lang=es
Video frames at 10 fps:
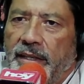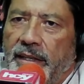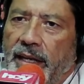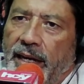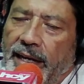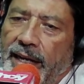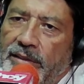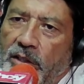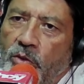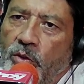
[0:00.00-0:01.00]
la
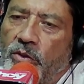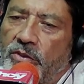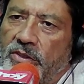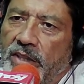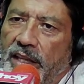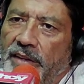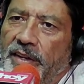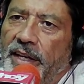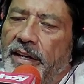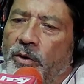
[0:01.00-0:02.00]
gratitud se
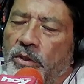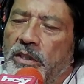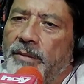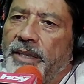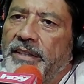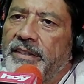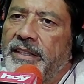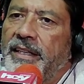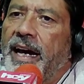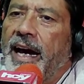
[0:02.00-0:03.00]
debe
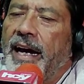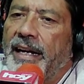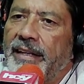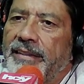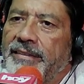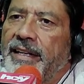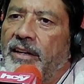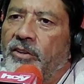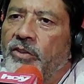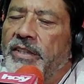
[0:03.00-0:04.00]
justamente a agradecer las
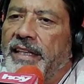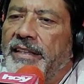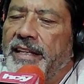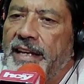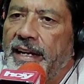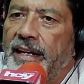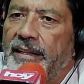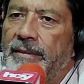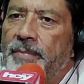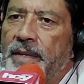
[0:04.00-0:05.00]
cosas que te llegan
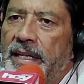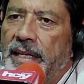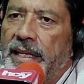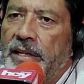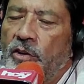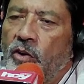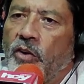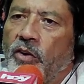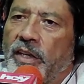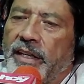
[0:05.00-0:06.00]
y no
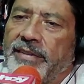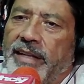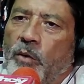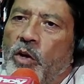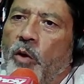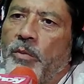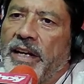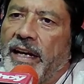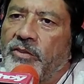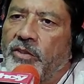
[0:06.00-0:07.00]
que sea una
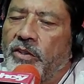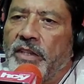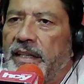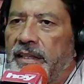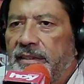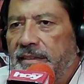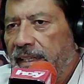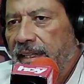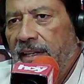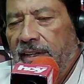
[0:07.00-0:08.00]
obligación
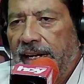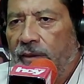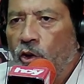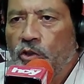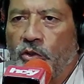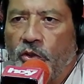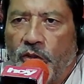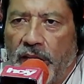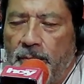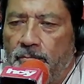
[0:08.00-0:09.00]
del, otro,
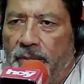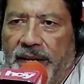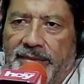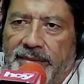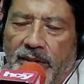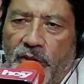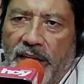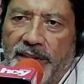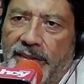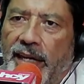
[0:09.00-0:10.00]
de la empresa o del
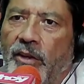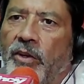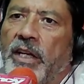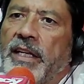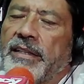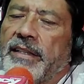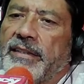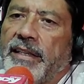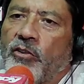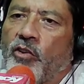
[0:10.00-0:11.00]
Estado que te
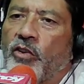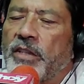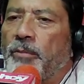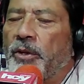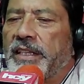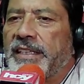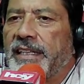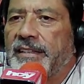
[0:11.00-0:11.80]
den cosas porque tienen